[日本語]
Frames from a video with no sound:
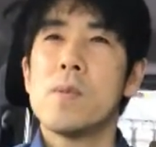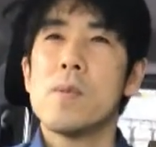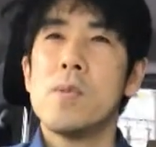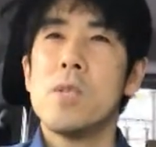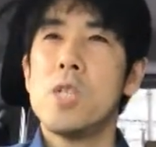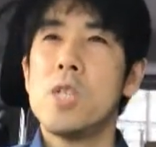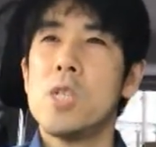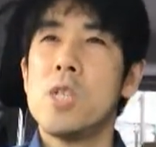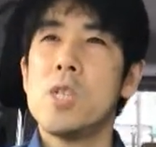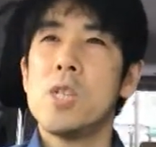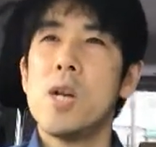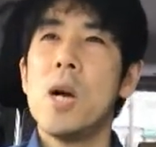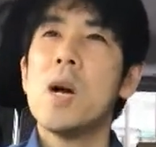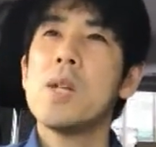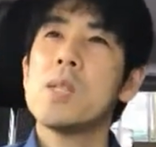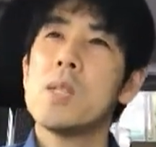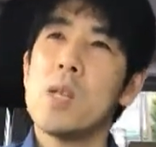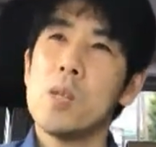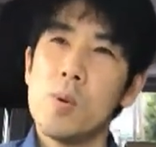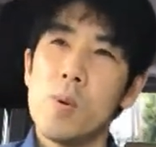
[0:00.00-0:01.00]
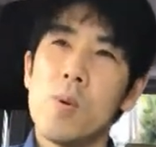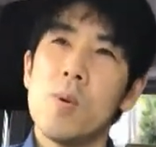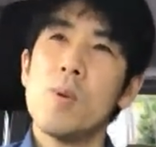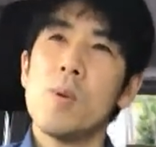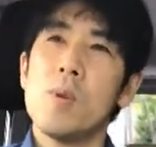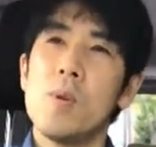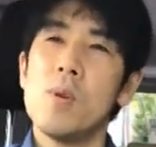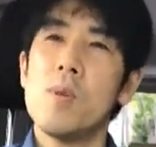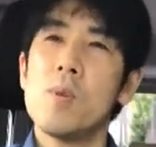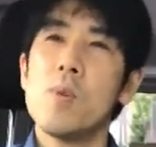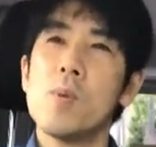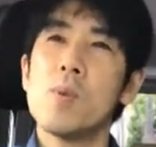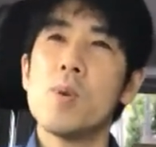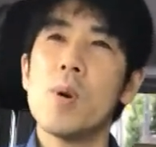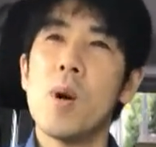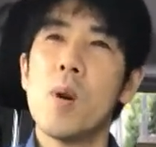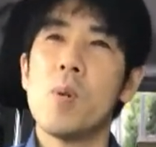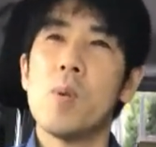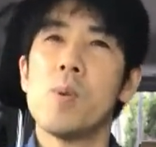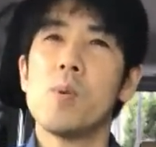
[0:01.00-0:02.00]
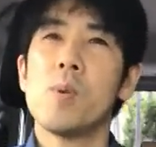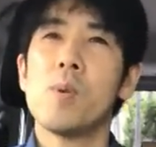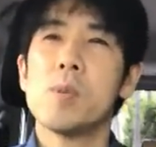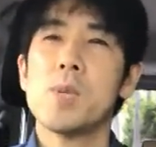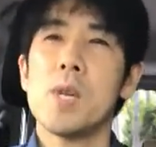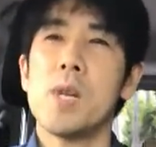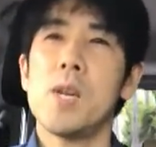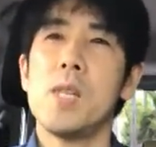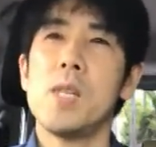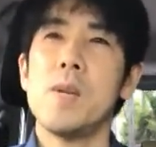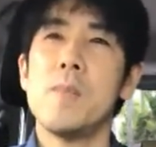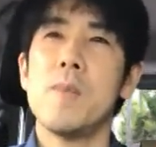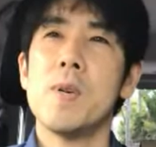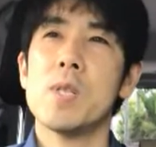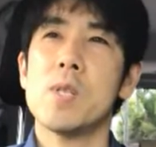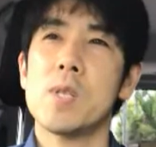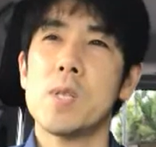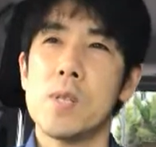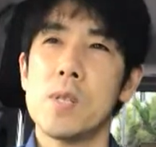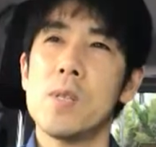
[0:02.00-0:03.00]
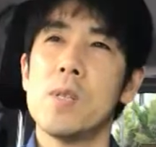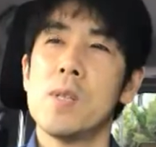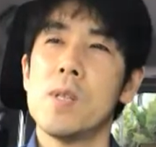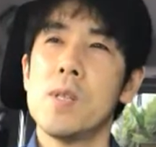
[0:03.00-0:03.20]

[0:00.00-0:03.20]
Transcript: 地震があったということが報道されてます